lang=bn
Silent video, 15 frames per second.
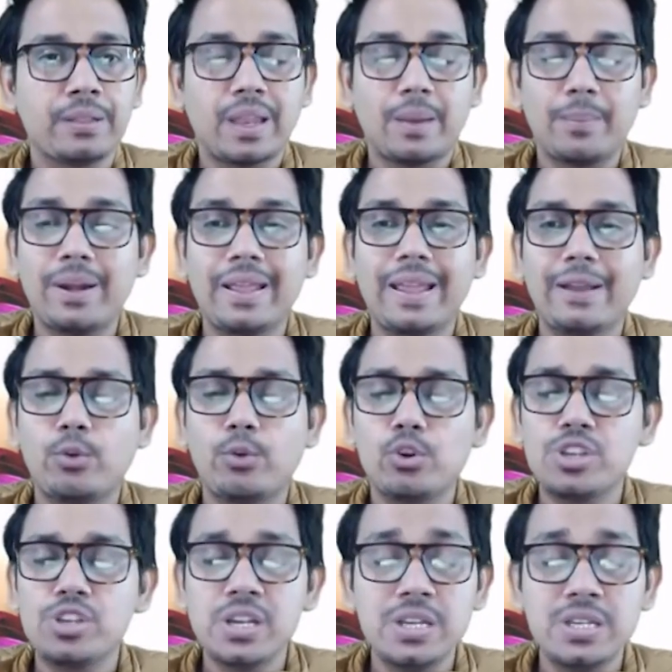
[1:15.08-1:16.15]
তার মানে কোনো
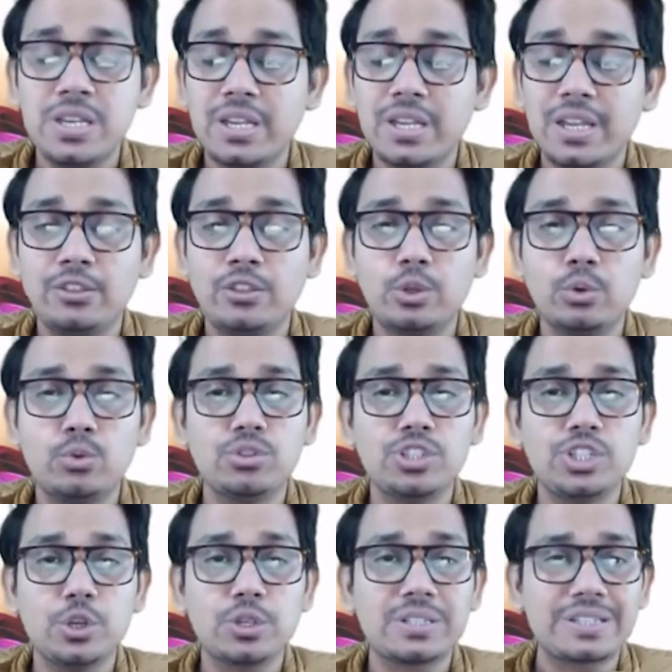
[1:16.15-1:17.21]
জিনিসই কিন্তু
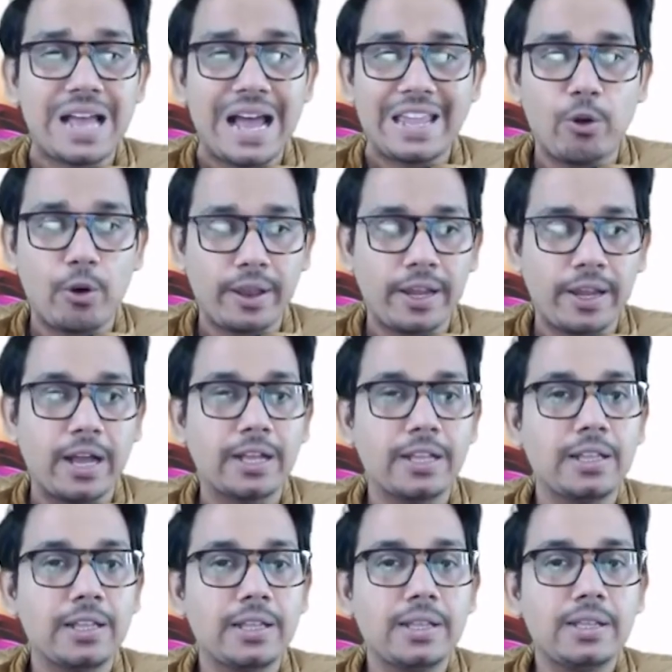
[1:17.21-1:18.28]
চিরস্থায়ী হয় না
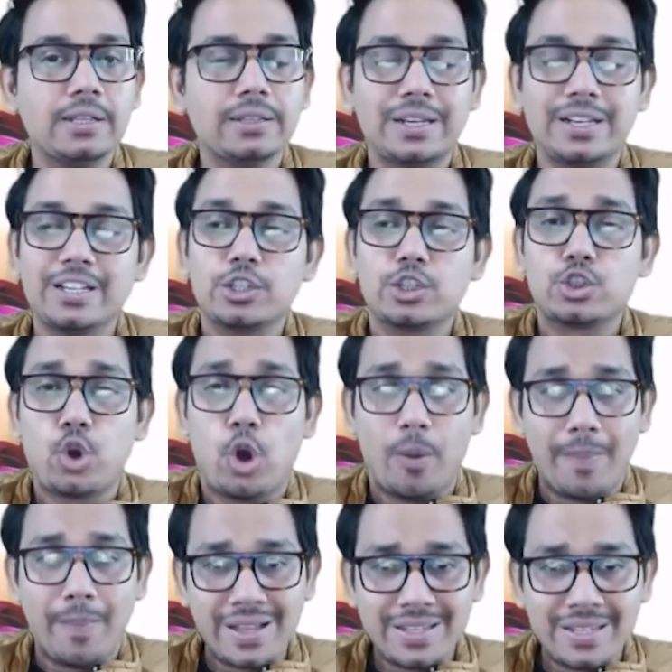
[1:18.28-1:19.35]
তাহলে
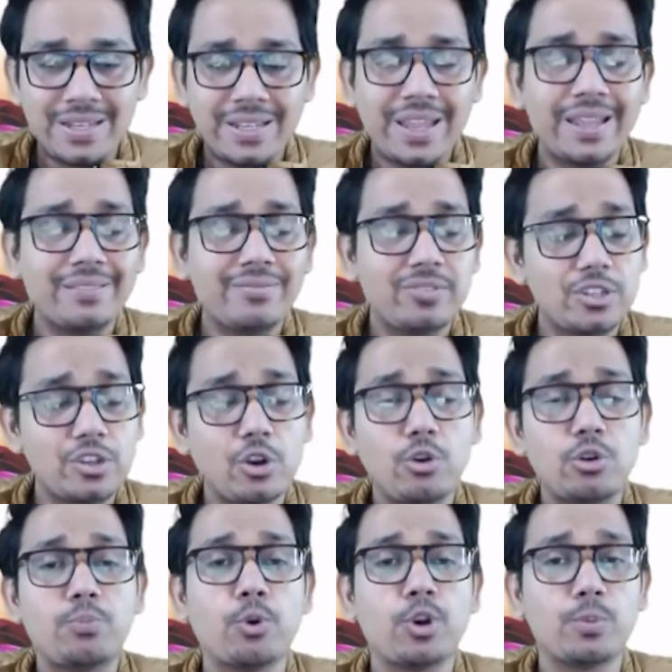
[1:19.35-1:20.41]
সমাজের ক্ষেত্রে
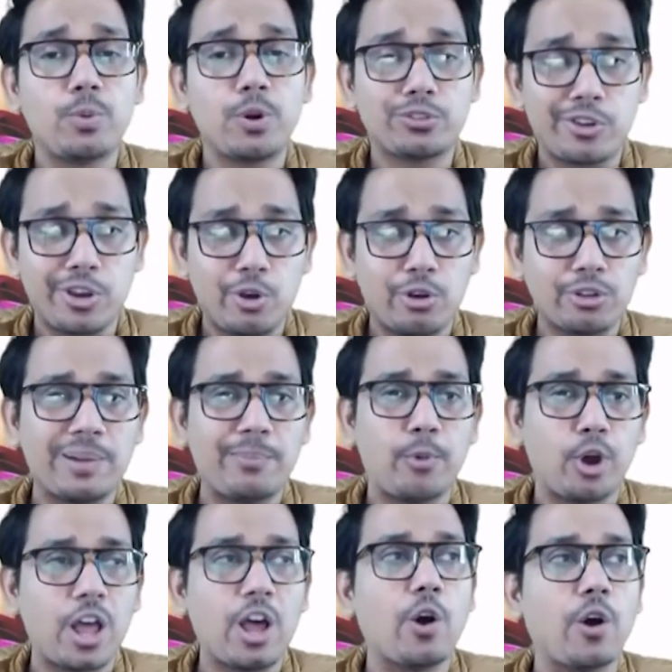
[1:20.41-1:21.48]
যখন পরিবর্তনের কথা
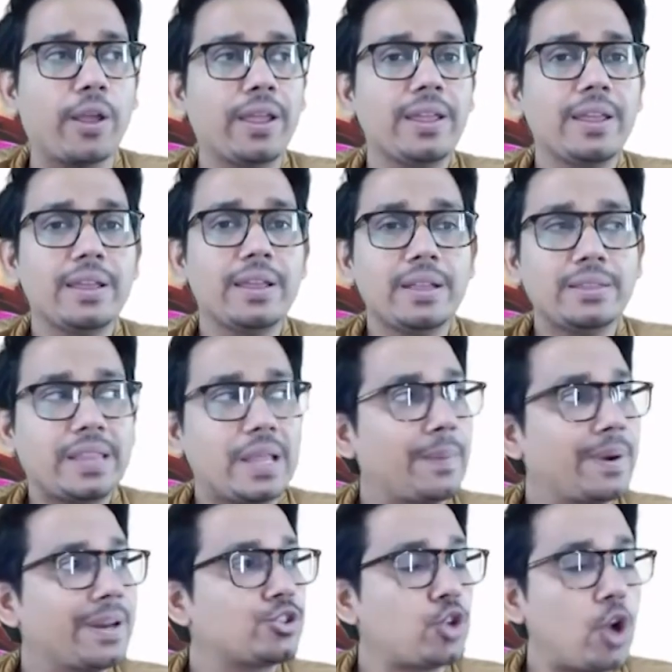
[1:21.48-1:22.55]
বলা হয় তার
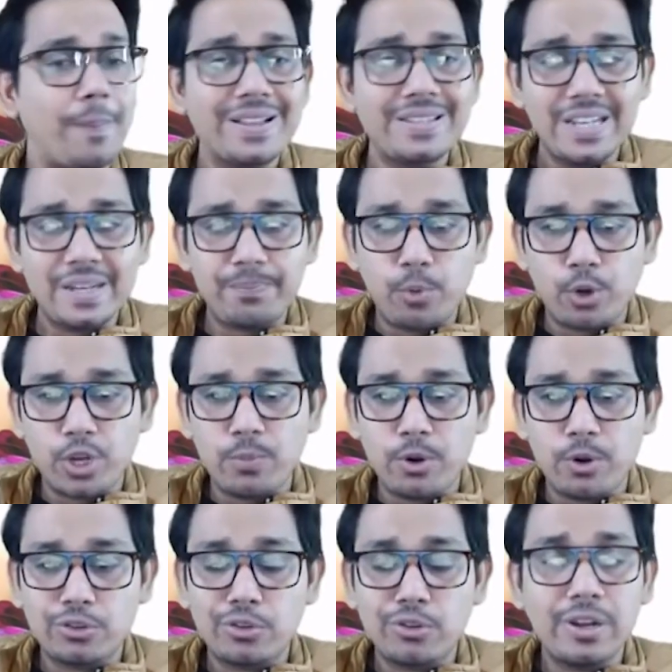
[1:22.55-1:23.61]
মানে সামাজিক
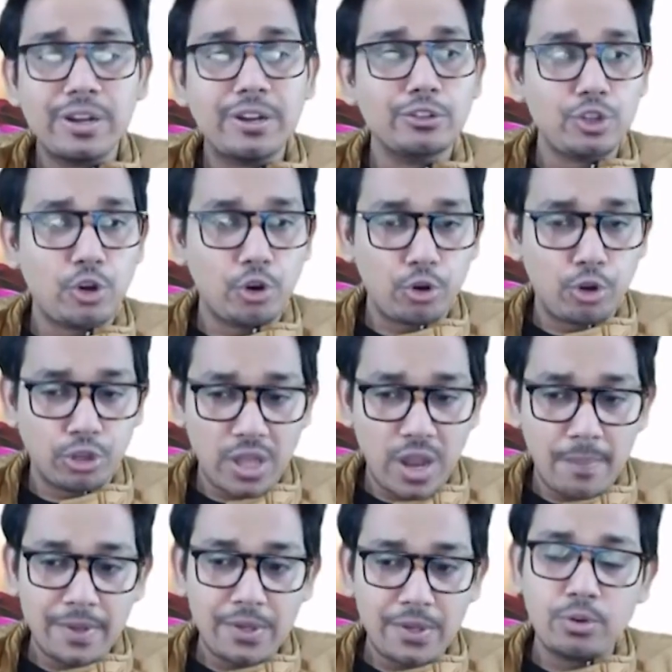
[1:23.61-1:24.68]
পরিবর্তনের যখন কথা
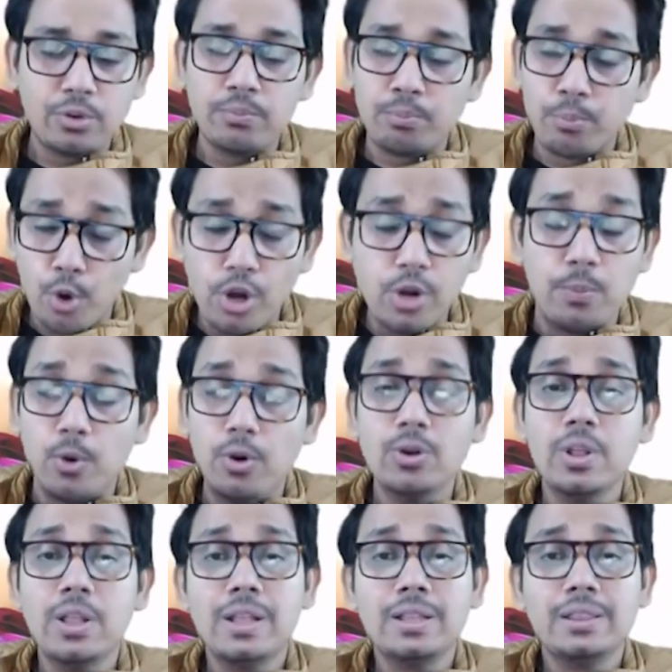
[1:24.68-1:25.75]
আমরা যখন বলবো
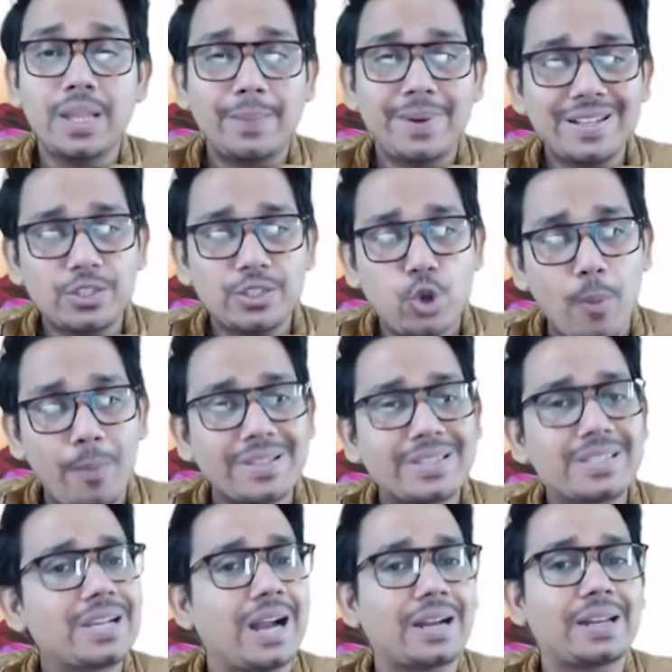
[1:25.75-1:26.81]
তার মানে সমাজ
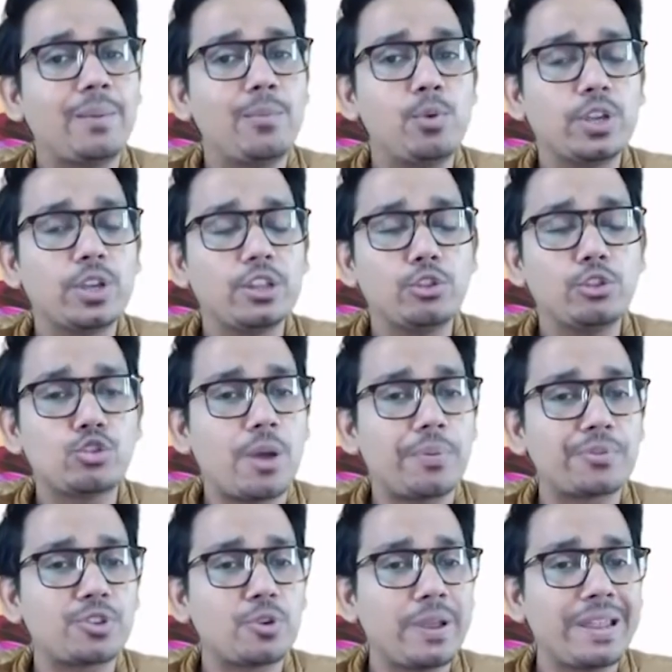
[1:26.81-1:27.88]
কাঠামো কিন্তু
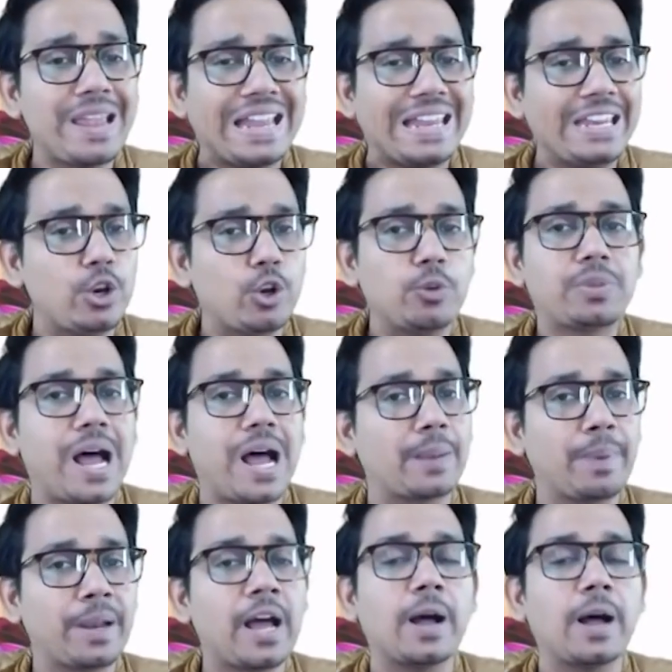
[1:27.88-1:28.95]
সবসময় একই রকম
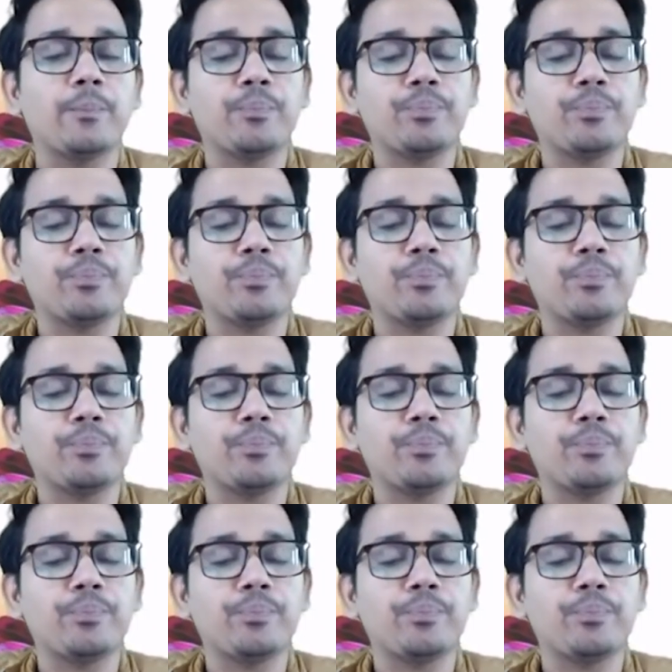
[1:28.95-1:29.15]
থাকবে না